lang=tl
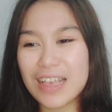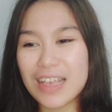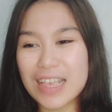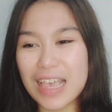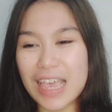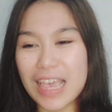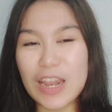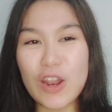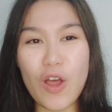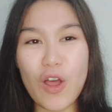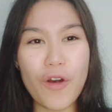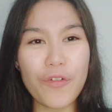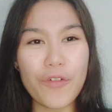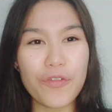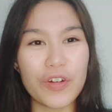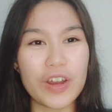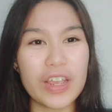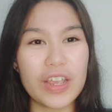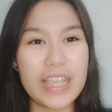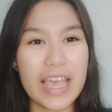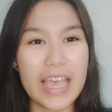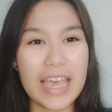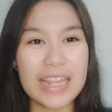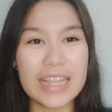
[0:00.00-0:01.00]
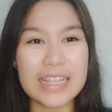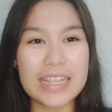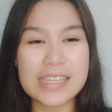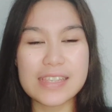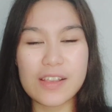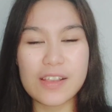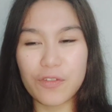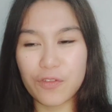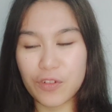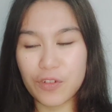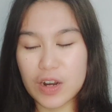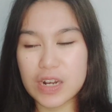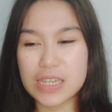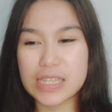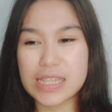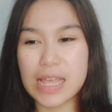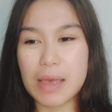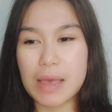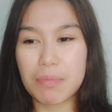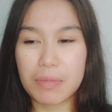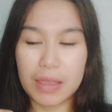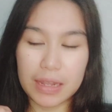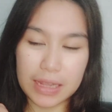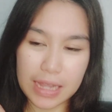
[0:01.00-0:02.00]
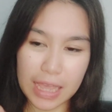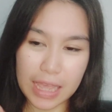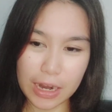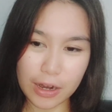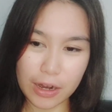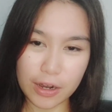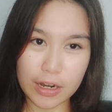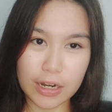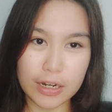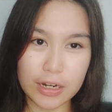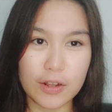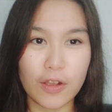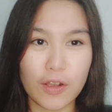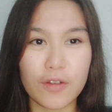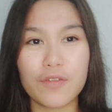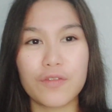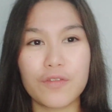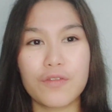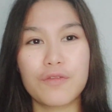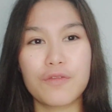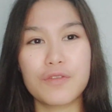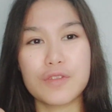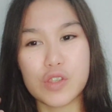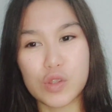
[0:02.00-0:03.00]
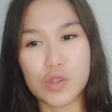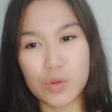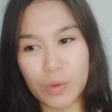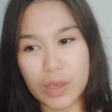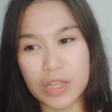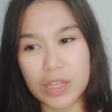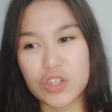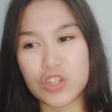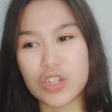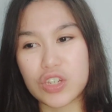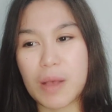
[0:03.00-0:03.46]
inoffer niya and it's the first time that I heard of Switch.